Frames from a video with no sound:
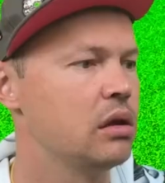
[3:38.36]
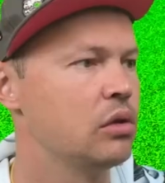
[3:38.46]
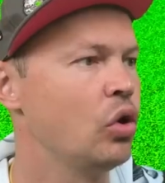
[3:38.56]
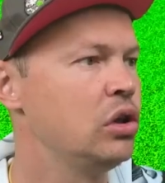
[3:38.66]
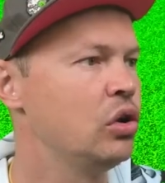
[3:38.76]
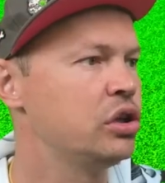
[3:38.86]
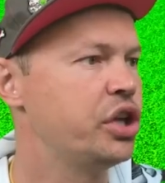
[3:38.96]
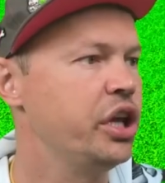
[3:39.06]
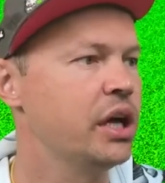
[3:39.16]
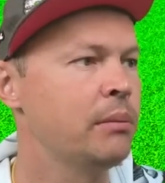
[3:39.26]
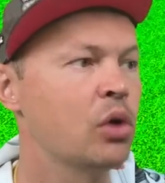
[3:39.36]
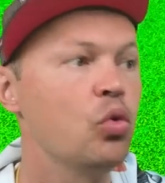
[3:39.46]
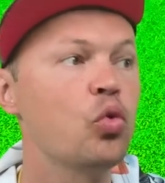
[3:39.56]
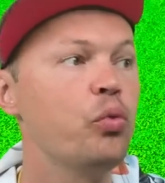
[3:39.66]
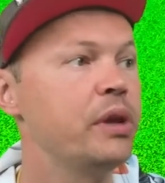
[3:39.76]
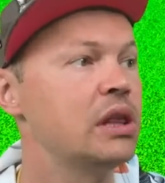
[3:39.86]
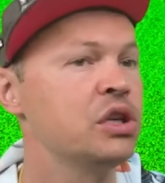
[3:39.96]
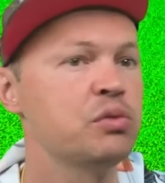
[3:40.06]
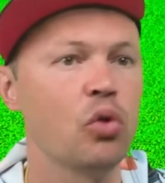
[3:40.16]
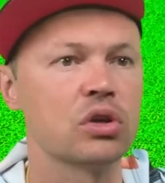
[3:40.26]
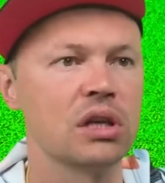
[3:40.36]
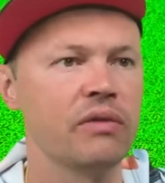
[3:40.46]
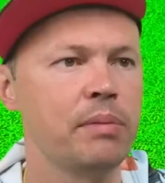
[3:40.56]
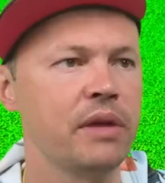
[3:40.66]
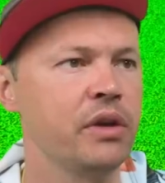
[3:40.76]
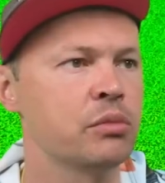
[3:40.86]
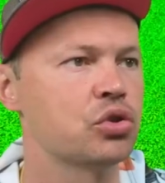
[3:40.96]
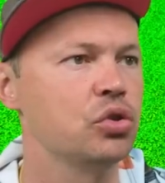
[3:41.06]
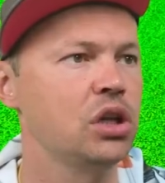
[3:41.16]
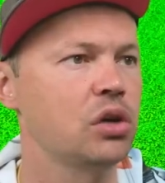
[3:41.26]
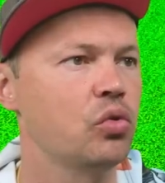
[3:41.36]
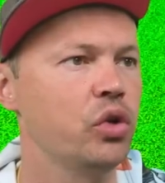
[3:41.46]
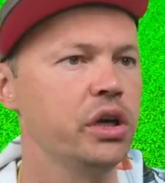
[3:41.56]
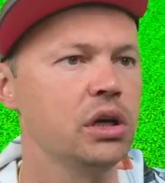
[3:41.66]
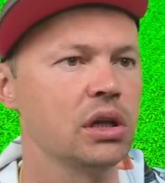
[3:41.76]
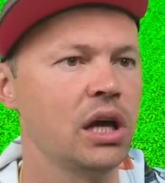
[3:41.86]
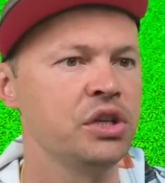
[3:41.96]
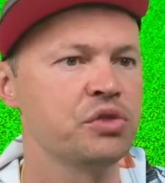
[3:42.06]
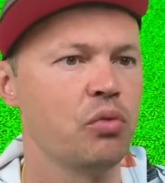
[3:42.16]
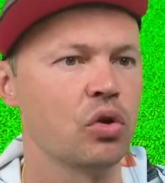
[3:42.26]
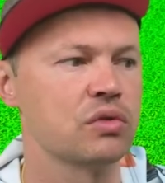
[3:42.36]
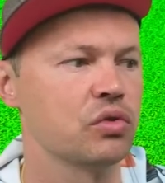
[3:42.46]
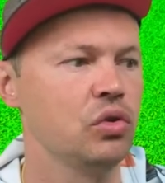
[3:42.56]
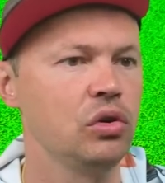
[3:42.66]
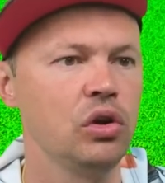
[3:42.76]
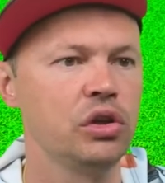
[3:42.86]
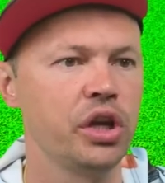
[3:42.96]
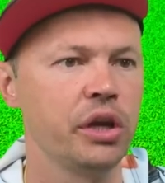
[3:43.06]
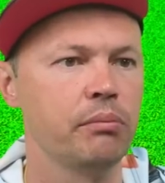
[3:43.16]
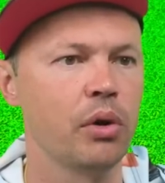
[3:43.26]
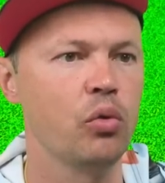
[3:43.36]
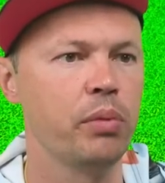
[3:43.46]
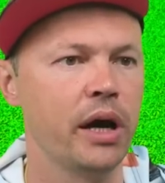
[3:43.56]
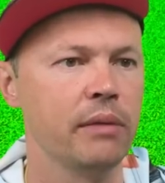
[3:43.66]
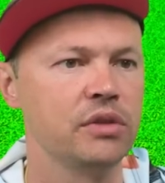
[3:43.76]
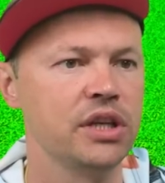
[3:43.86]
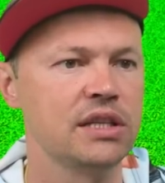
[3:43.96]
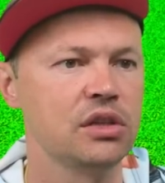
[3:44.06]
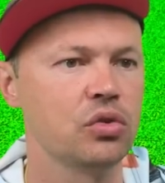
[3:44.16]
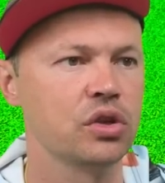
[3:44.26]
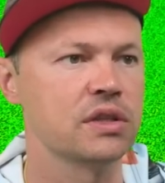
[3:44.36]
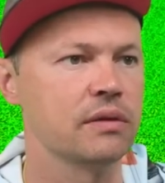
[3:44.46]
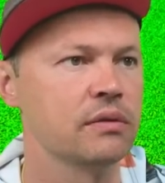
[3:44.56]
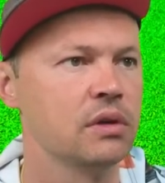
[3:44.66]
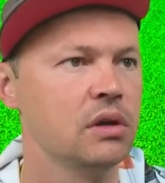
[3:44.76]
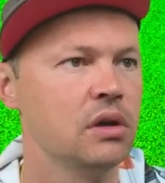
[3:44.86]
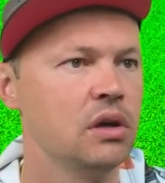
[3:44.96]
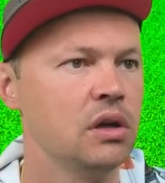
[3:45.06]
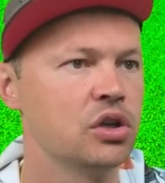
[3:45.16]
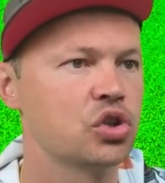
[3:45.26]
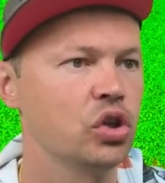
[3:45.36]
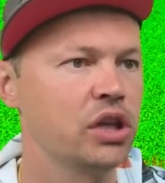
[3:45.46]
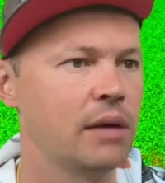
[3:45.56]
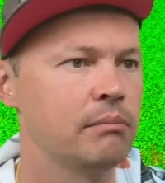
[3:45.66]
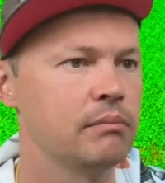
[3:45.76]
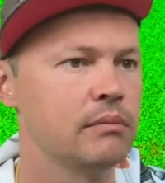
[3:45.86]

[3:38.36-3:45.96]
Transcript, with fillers: 003 я могу купить ланчбокс. А давай проверим, что такое ланчбокс. Вот 003. Покупаем. 10 тойсов. Что там?